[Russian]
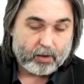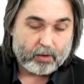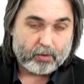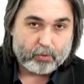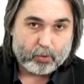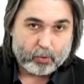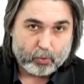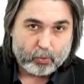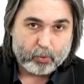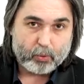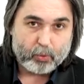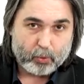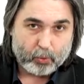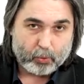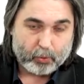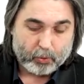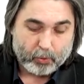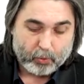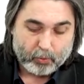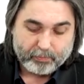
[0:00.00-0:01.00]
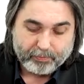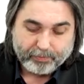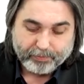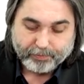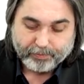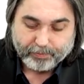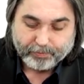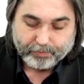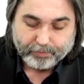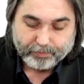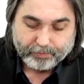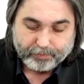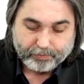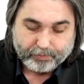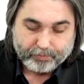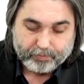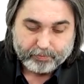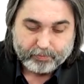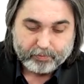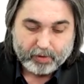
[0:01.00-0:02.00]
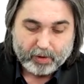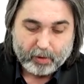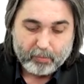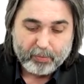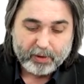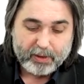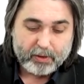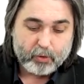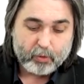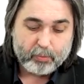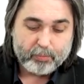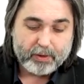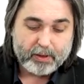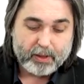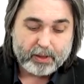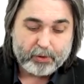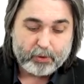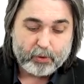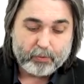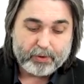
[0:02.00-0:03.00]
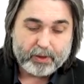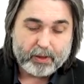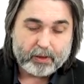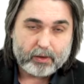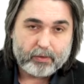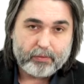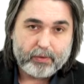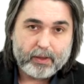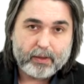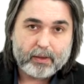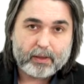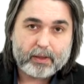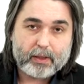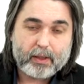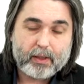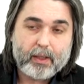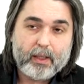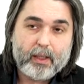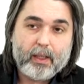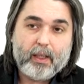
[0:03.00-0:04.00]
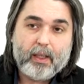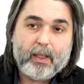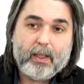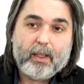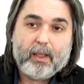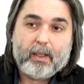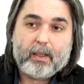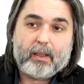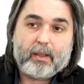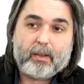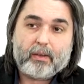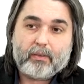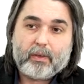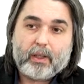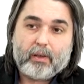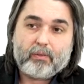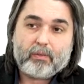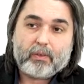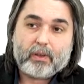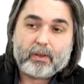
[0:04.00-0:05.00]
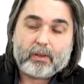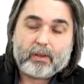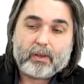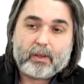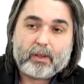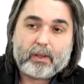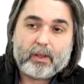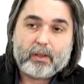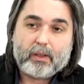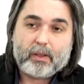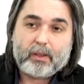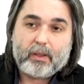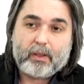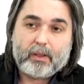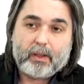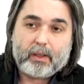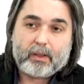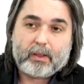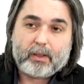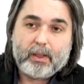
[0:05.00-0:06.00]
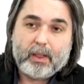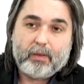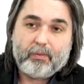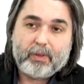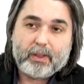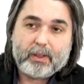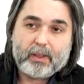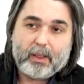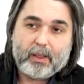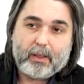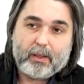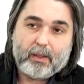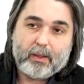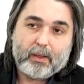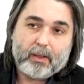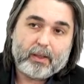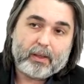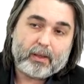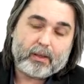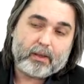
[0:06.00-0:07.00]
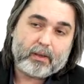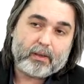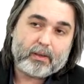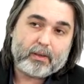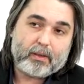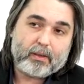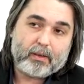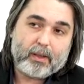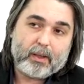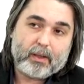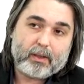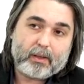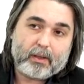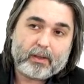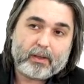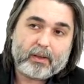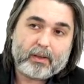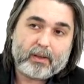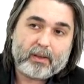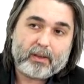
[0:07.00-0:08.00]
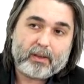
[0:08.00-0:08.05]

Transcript: в другую тонику. Поэтому мы начнем сейчас двигаться. Вам совершенно сейчас не обязательно даже